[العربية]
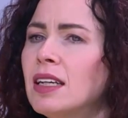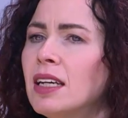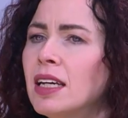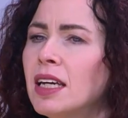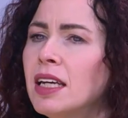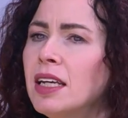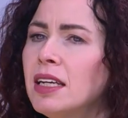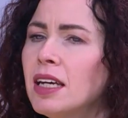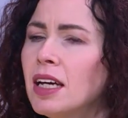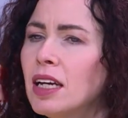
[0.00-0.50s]

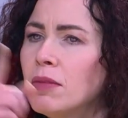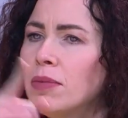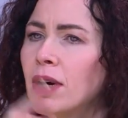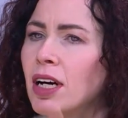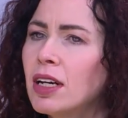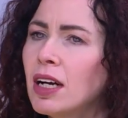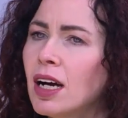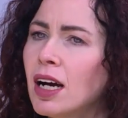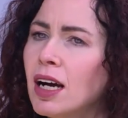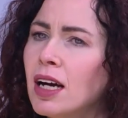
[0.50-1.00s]
هي
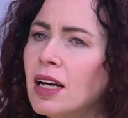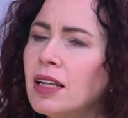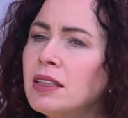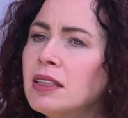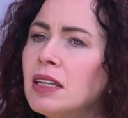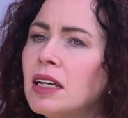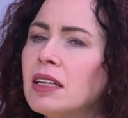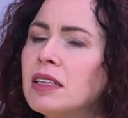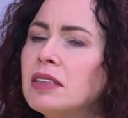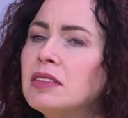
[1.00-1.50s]
عبارة
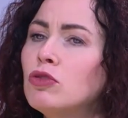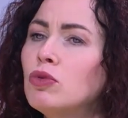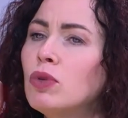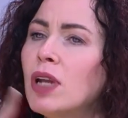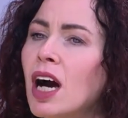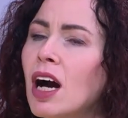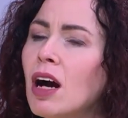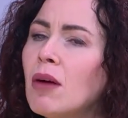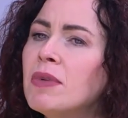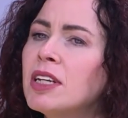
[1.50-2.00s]
عن
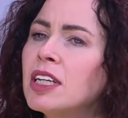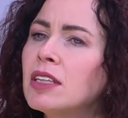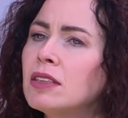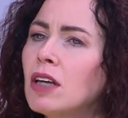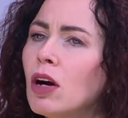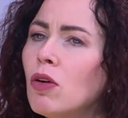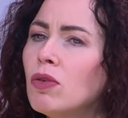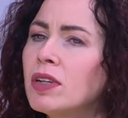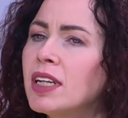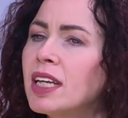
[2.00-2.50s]
دولاب من
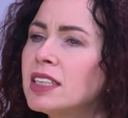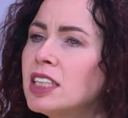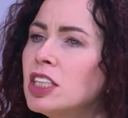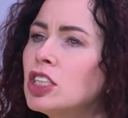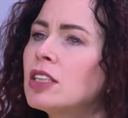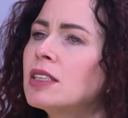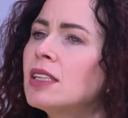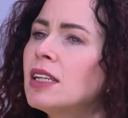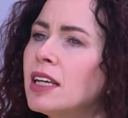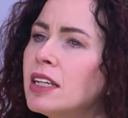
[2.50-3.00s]
الضوء
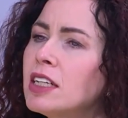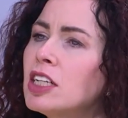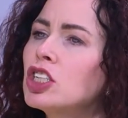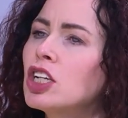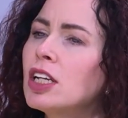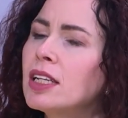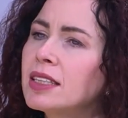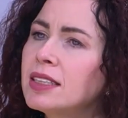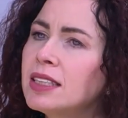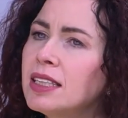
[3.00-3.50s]
نتيجة الانرجي
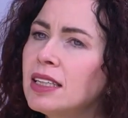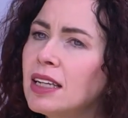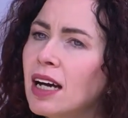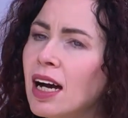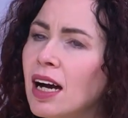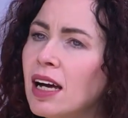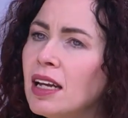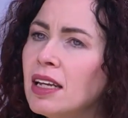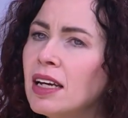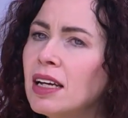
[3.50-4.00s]
اللي كتير
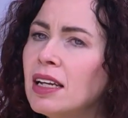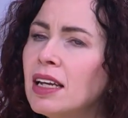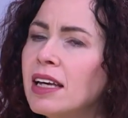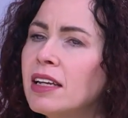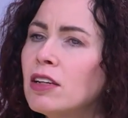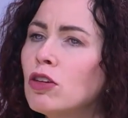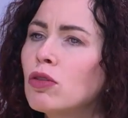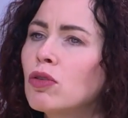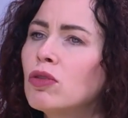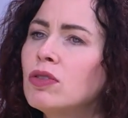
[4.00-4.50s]
عالية
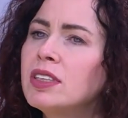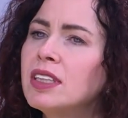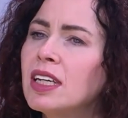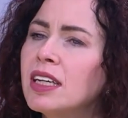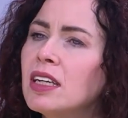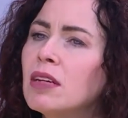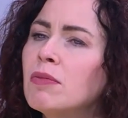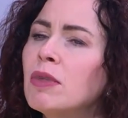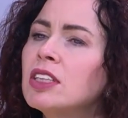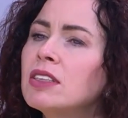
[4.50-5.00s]
لأنه الغدة
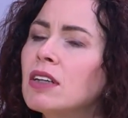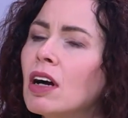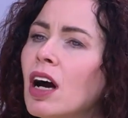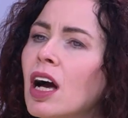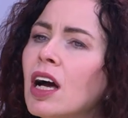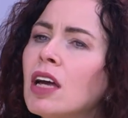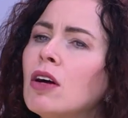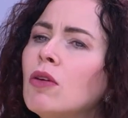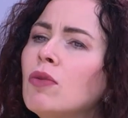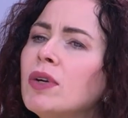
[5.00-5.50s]
هي منطقة
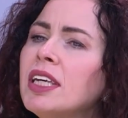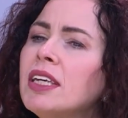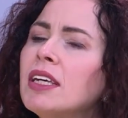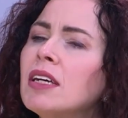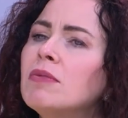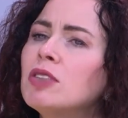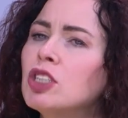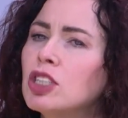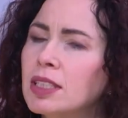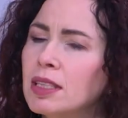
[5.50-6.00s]

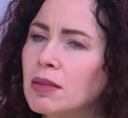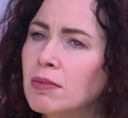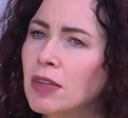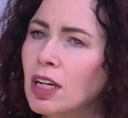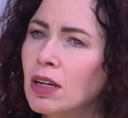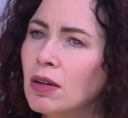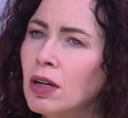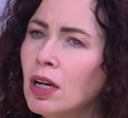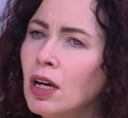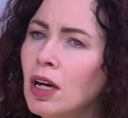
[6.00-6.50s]
حيوية
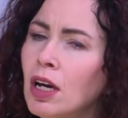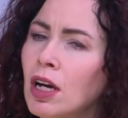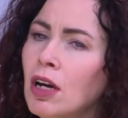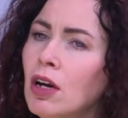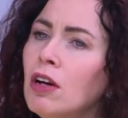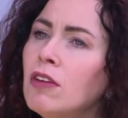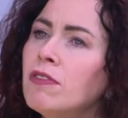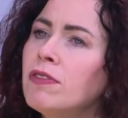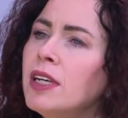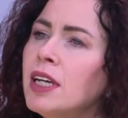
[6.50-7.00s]
بجسمنا نعم
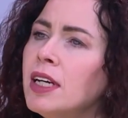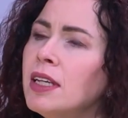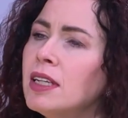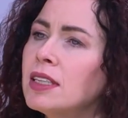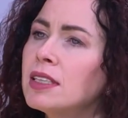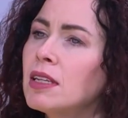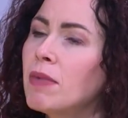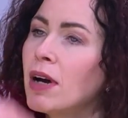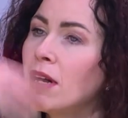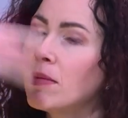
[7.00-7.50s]
في عندنا
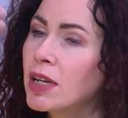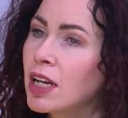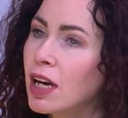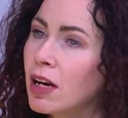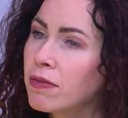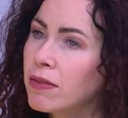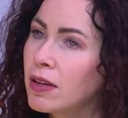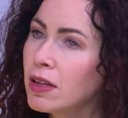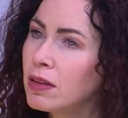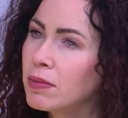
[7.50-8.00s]
سبع
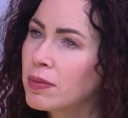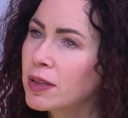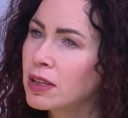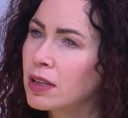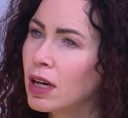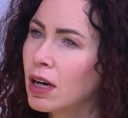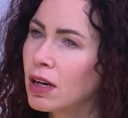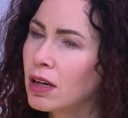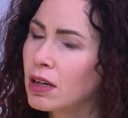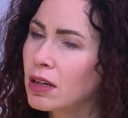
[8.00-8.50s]
منافذ
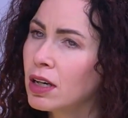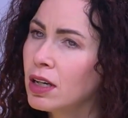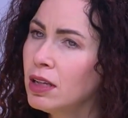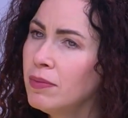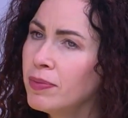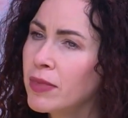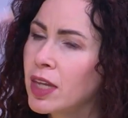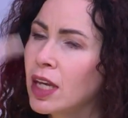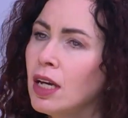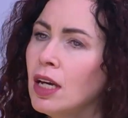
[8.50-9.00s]
بالطاقة
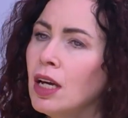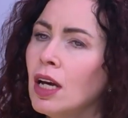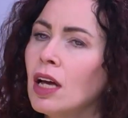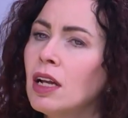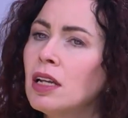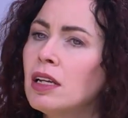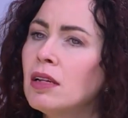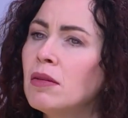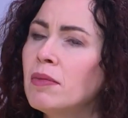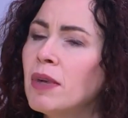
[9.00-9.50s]

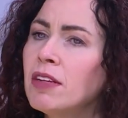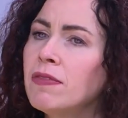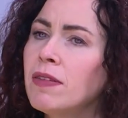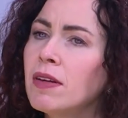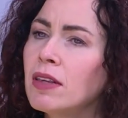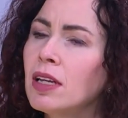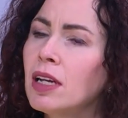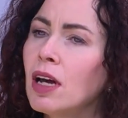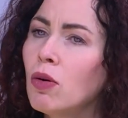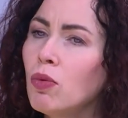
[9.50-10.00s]

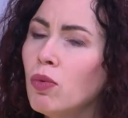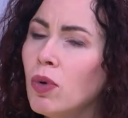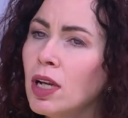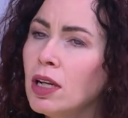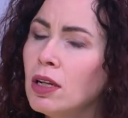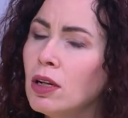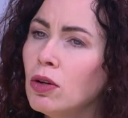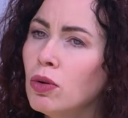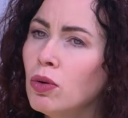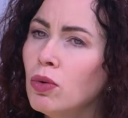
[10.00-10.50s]
المنفذ الأول
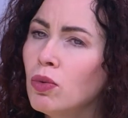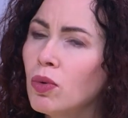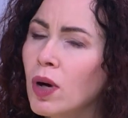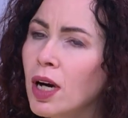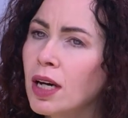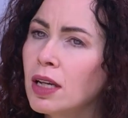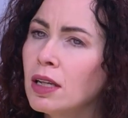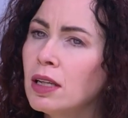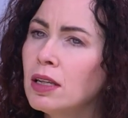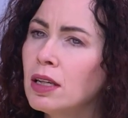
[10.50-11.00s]
اللي
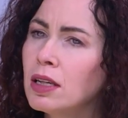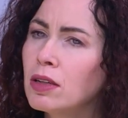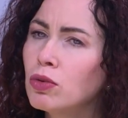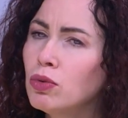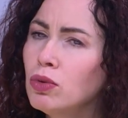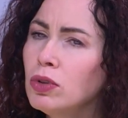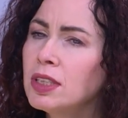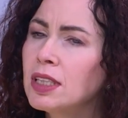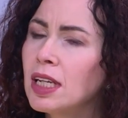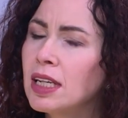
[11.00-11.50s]
هو
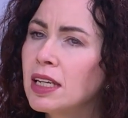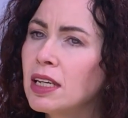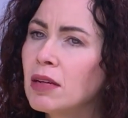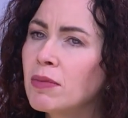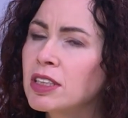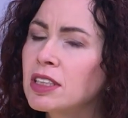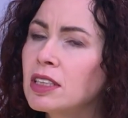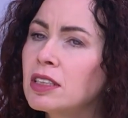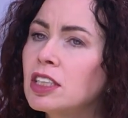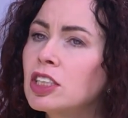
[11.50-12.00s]
الروت اللي هي
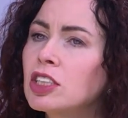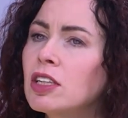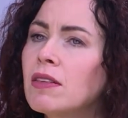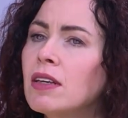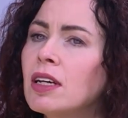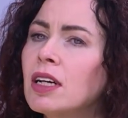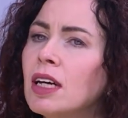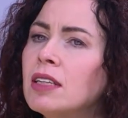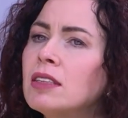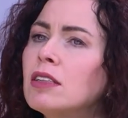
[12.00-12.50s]
منطقة
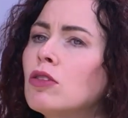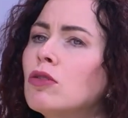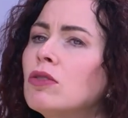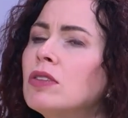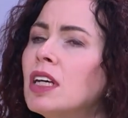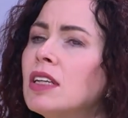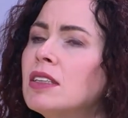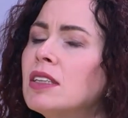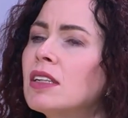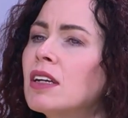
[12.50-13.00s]
الجذر عند
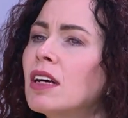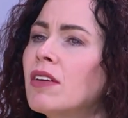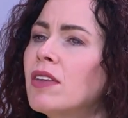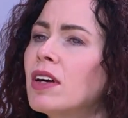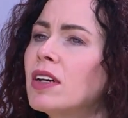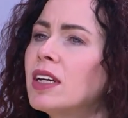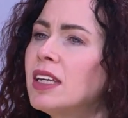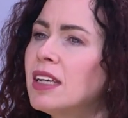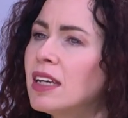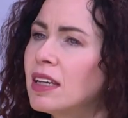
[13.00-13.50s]
الغدد
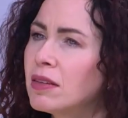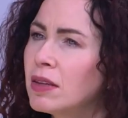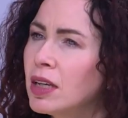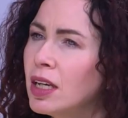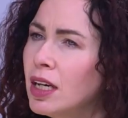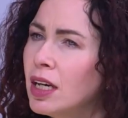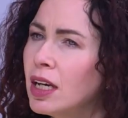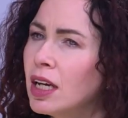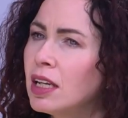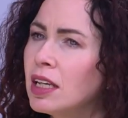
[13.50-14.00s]
الكظرية
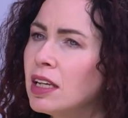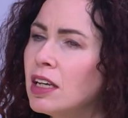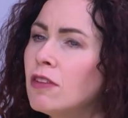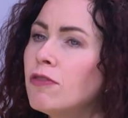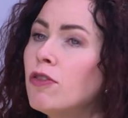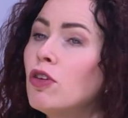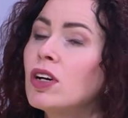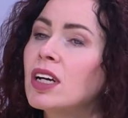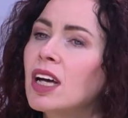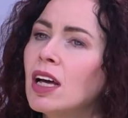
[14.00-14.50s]
اللي هي
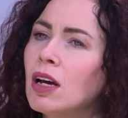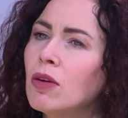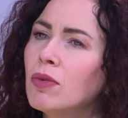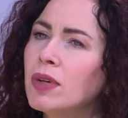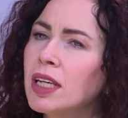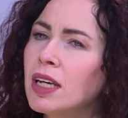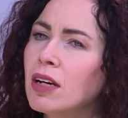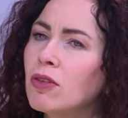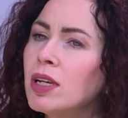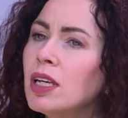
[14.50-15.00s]
الفوق
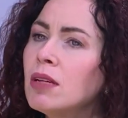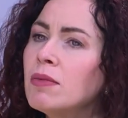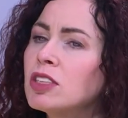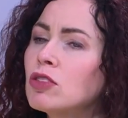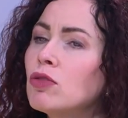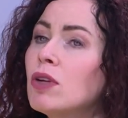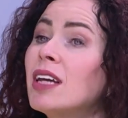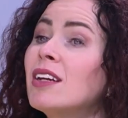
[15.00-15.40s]
كلوية وهي مسؤولة